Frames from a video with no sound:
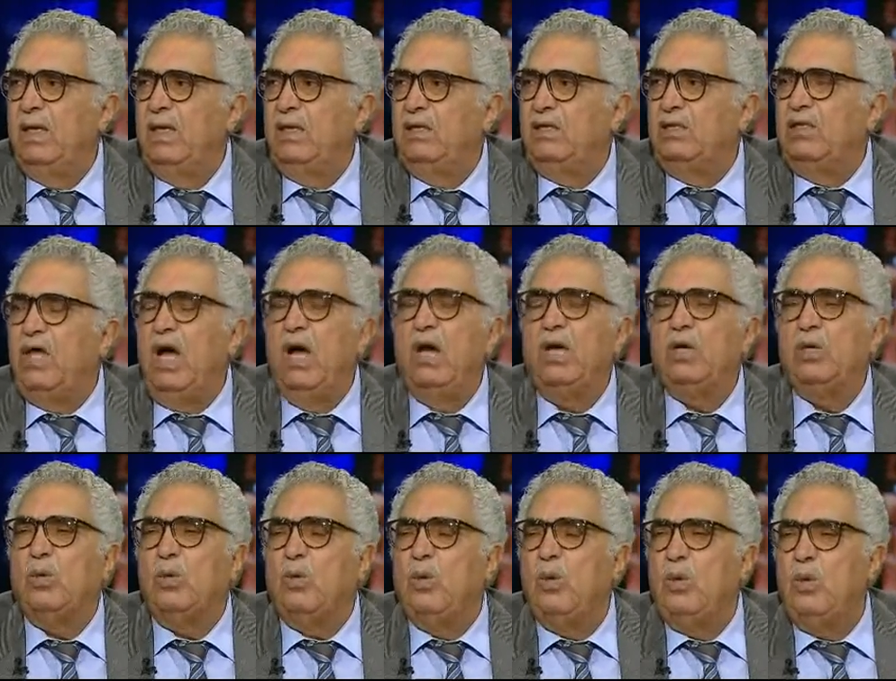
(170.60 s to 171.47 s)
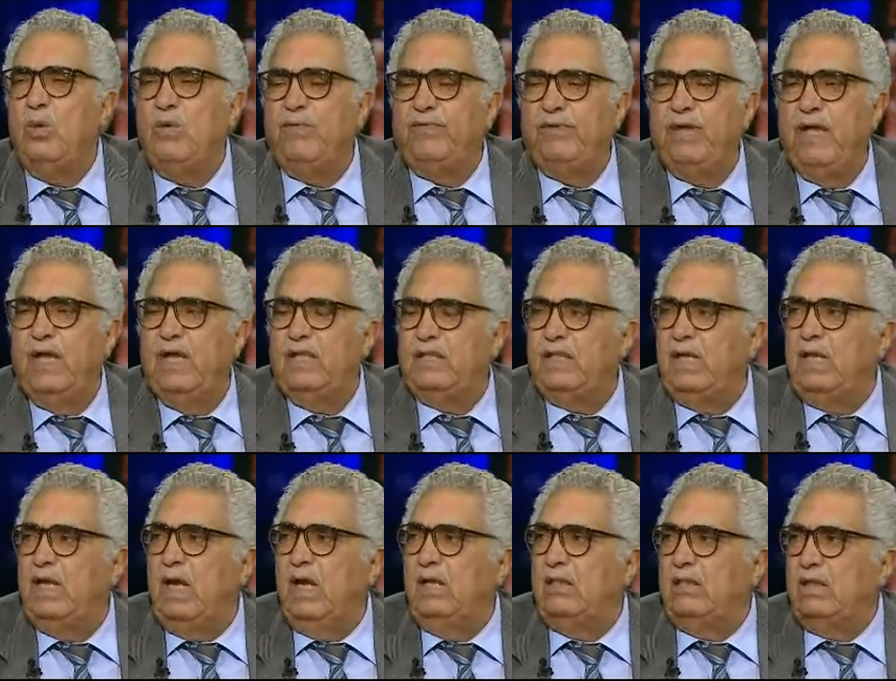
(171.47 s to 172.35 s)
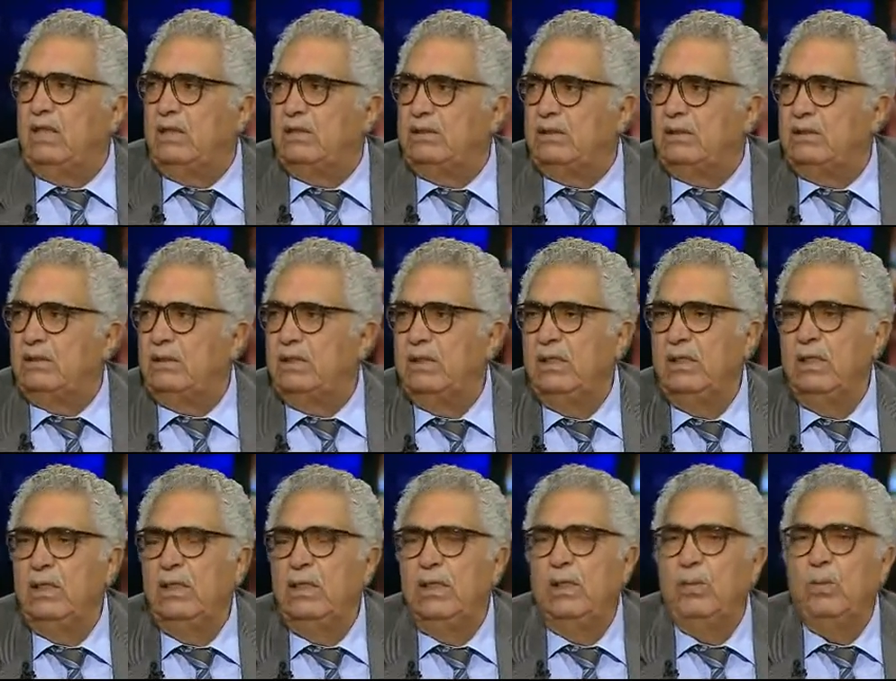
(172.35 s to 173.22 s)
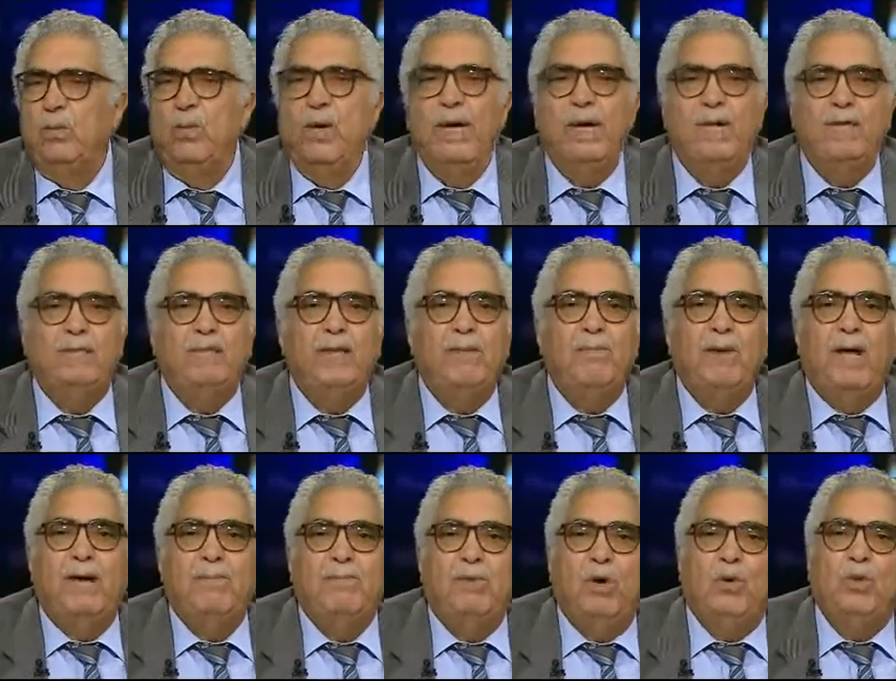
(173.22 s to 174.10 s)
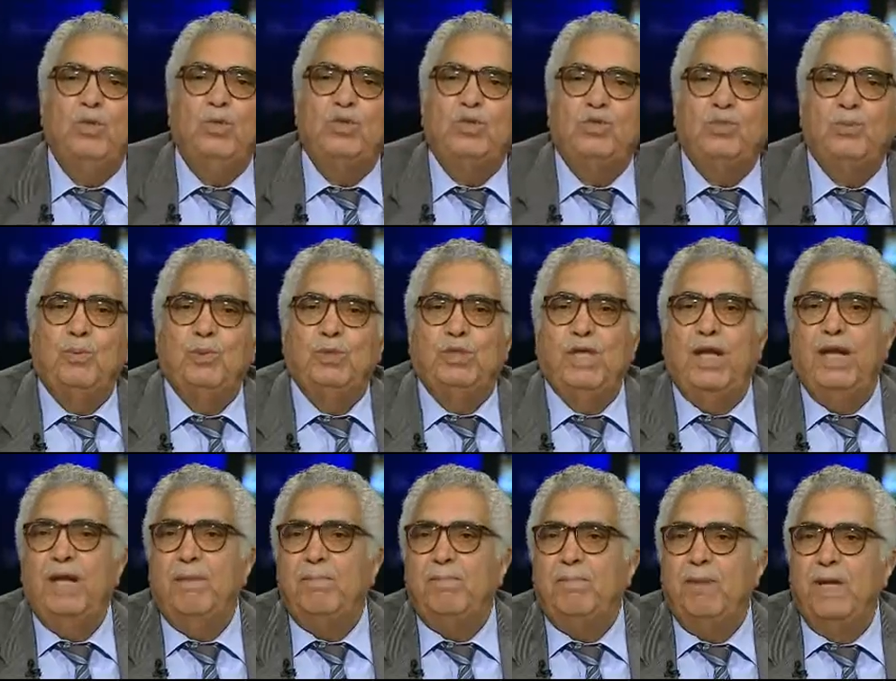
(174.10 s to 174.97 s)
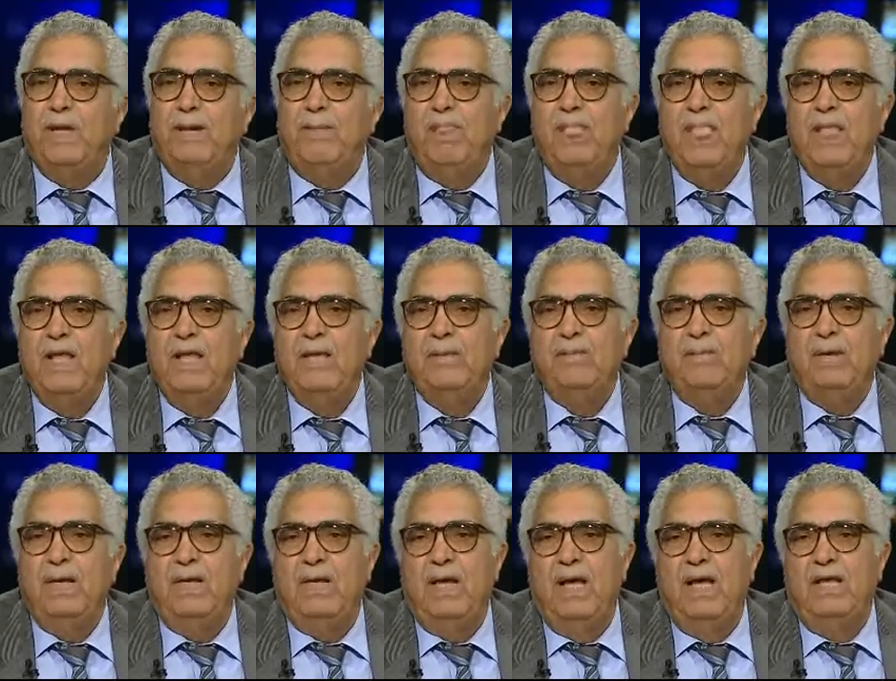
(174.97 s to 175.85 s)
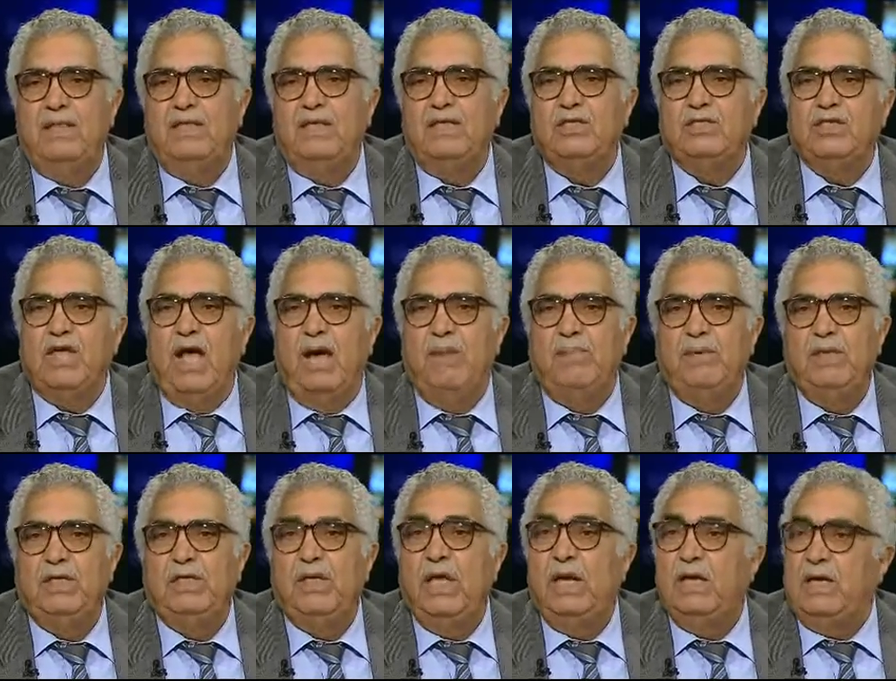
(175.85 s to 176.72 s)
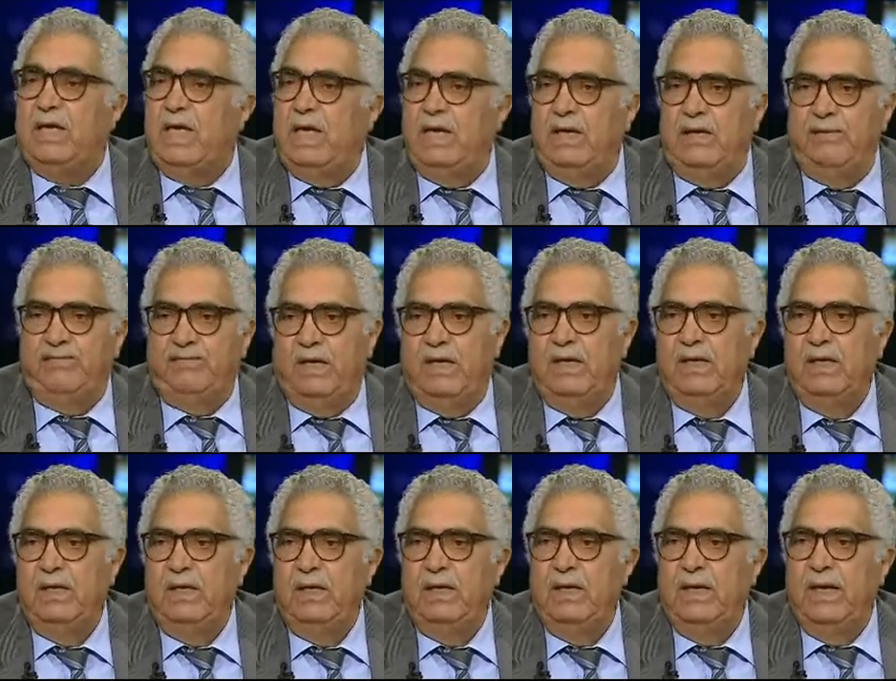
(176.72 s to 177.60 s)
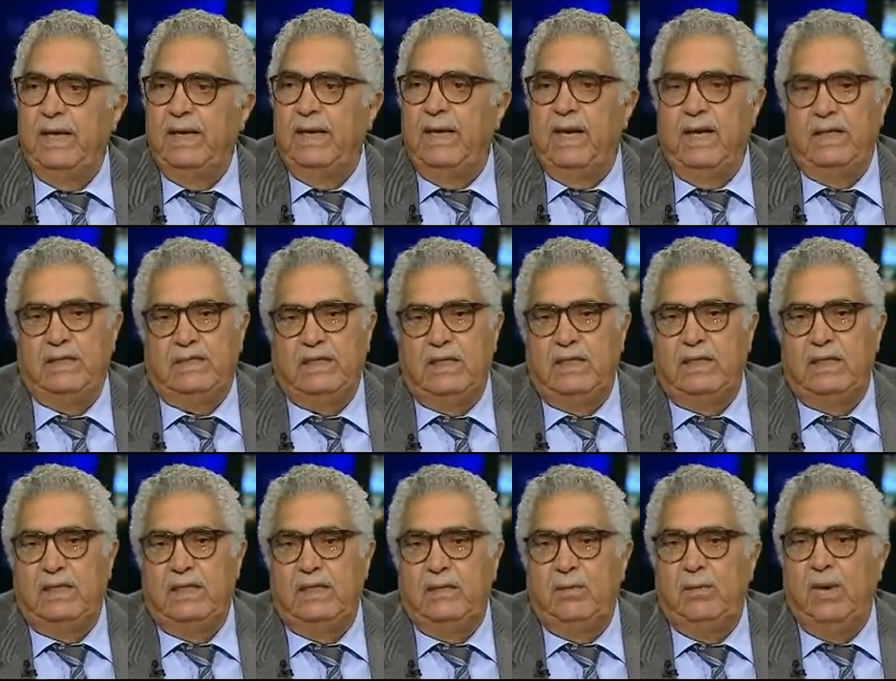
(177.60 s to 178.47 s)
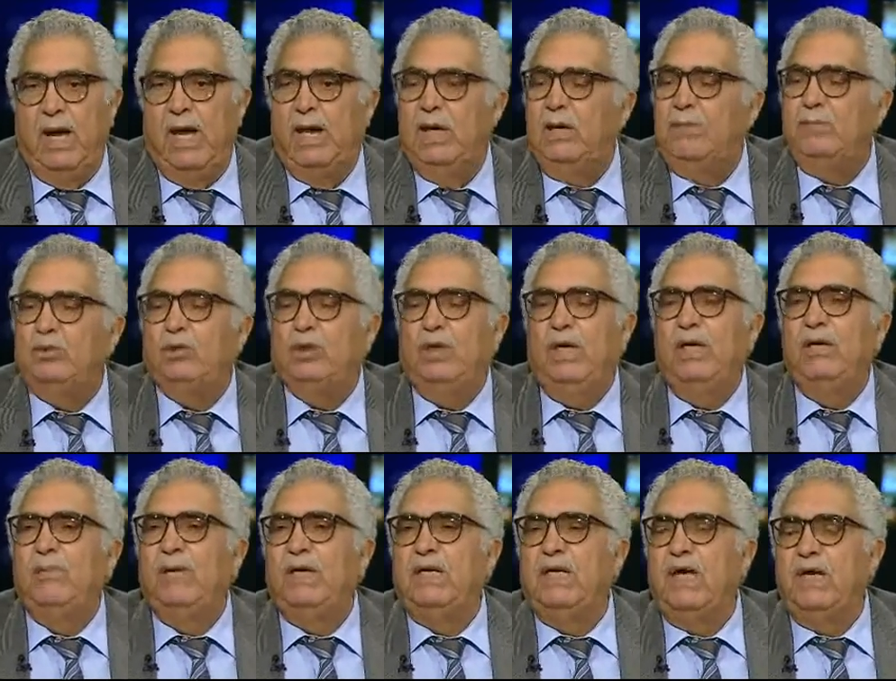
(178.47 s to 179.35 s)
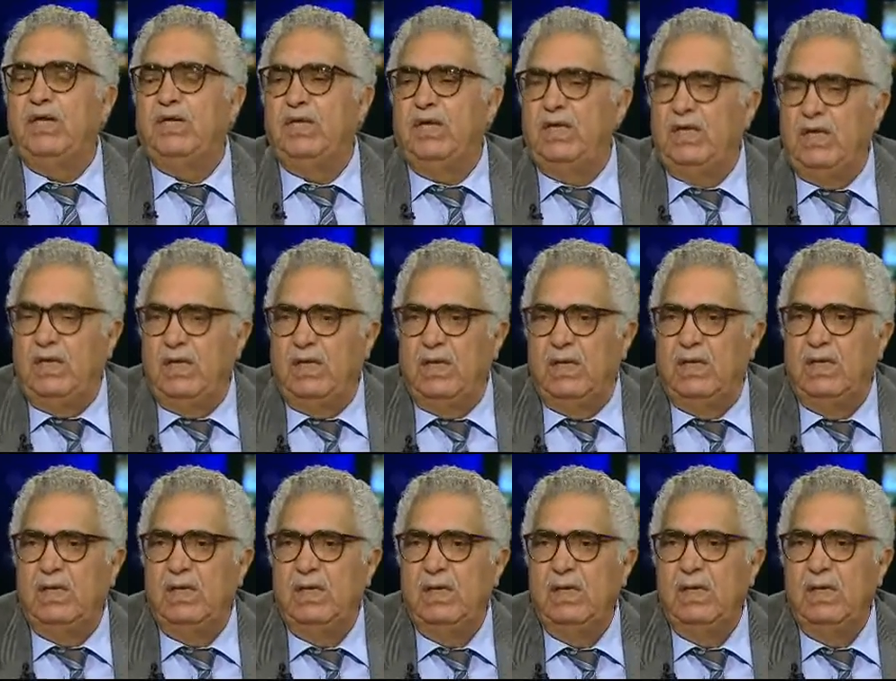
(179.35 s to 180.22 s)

الدهر كله في هذه اللحظات وانا طبعا ما كنتش متنبئ بان هذه الشعبيه الجارفه انها تيجي وعلمت علما يقينيا